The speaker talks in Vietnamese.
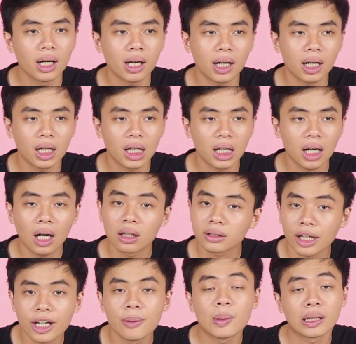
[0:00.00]
À, ở
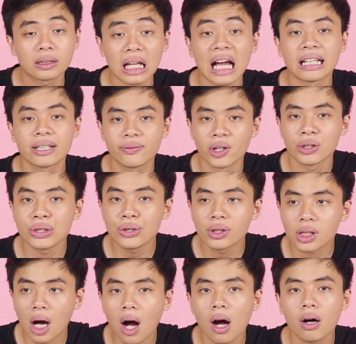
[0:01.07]
thời điểm hiện tại thì vẫn chưa
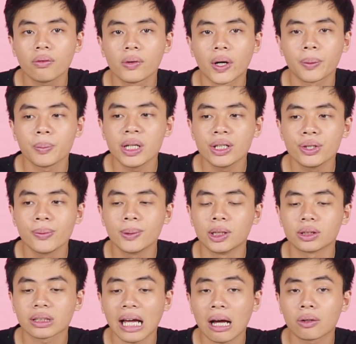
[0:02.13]
có và pin dung
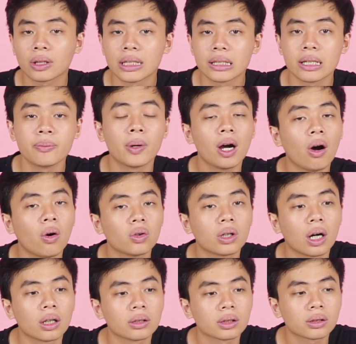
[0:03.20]
lượng cao thì chỉ mới hỗ
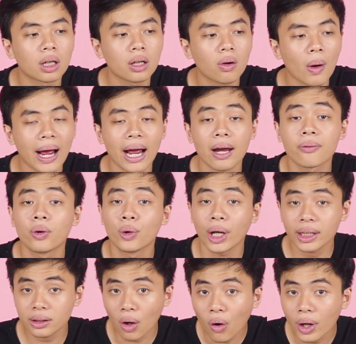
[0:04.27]
trợ cho tới khoảng iPhone
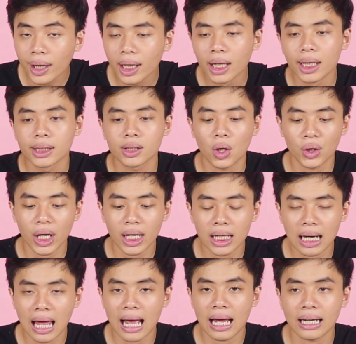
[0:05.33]
X thôi cho nên
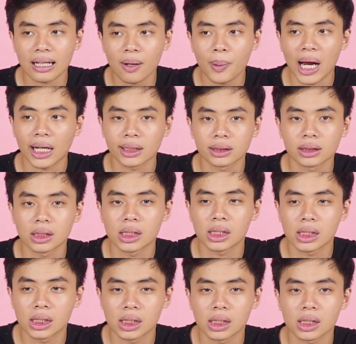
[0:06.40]
là các bạn
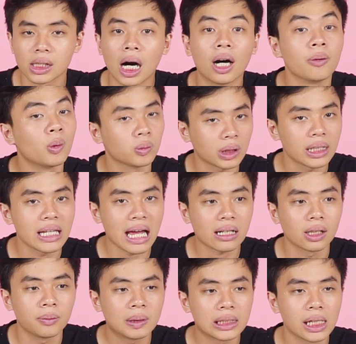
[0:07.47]
ờ, đợi một thời gian
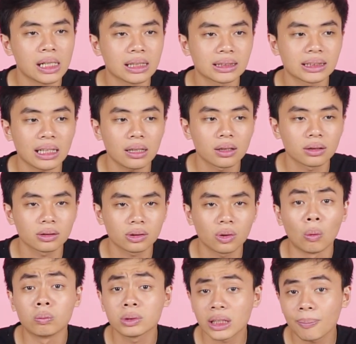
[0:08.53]
nữa mình nghĩ là sắp
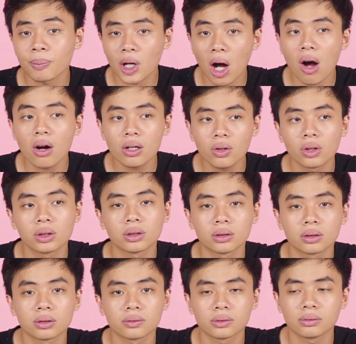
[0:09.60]
cũng sắp có rồi
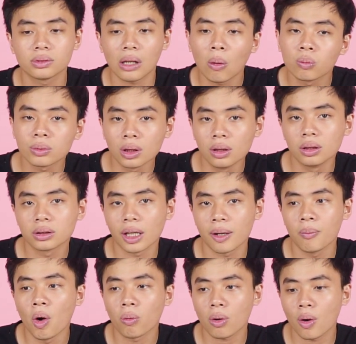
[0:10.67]
ừ, thông thường thì
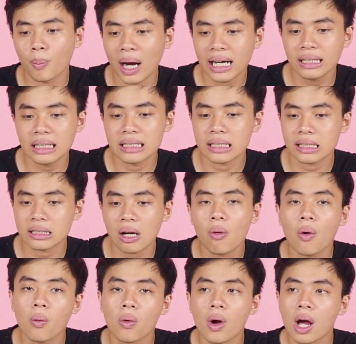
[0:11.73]
một con máy thì sẽ
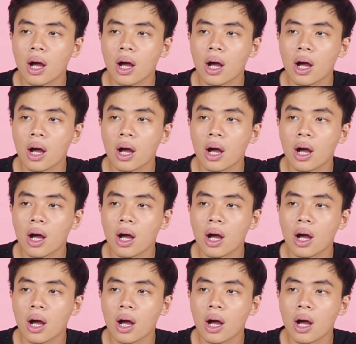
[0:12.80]
xong